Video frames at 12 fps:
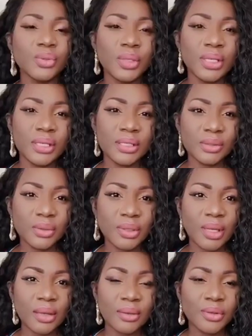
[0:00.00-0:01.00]
suis Lady
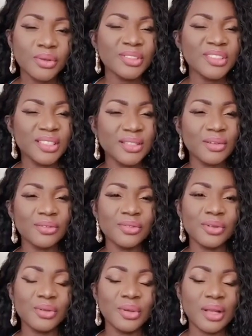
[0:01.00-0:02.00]
Sonia, une digne
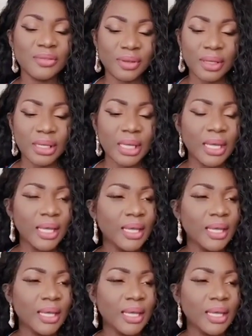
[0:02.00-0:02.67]
enfant de l'Afrique.